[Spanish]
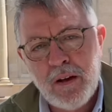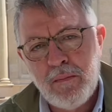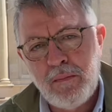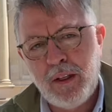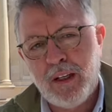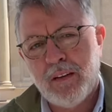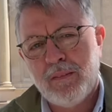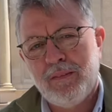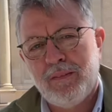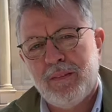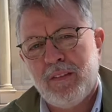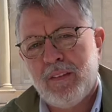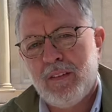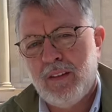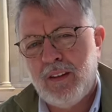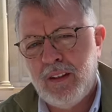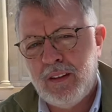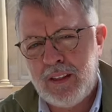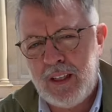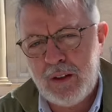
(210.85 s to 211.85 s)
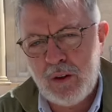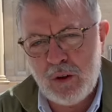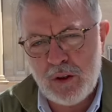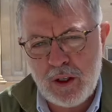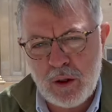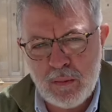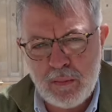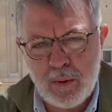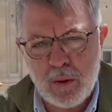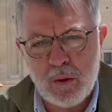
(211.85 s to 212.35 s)
Mira, entrando
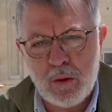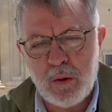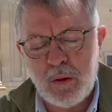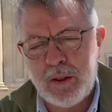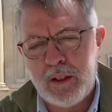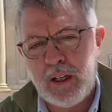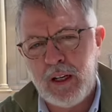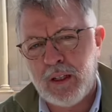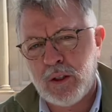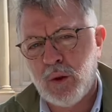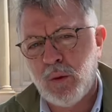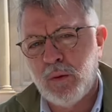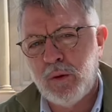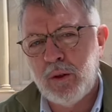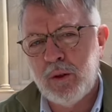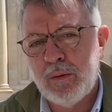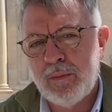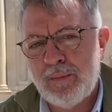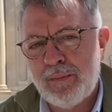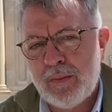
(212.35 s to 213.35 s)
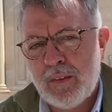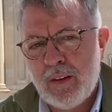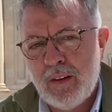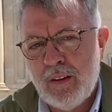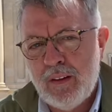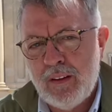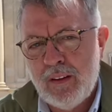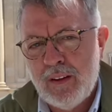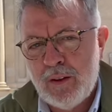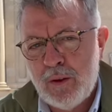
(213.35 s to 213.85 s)
ya un poco en el asunto,
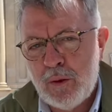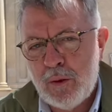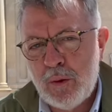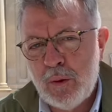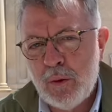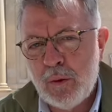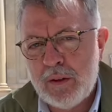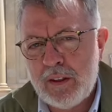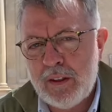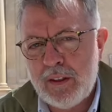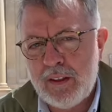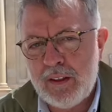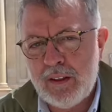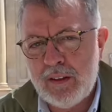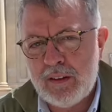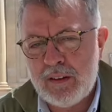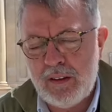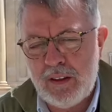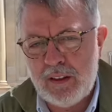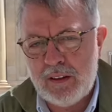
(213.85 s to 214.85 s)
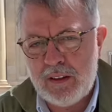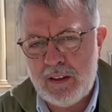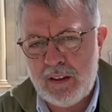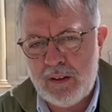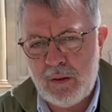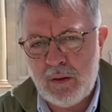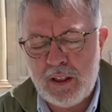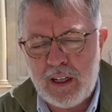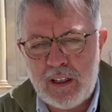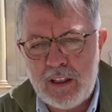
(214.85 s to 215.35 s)
tú que eres nieta
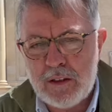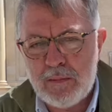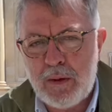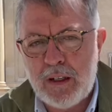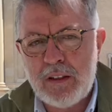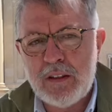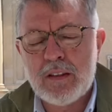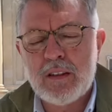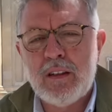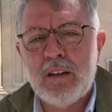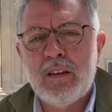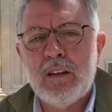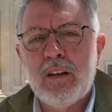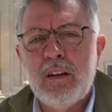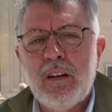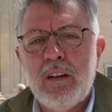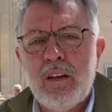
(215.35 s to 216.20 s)
de un gran hispanista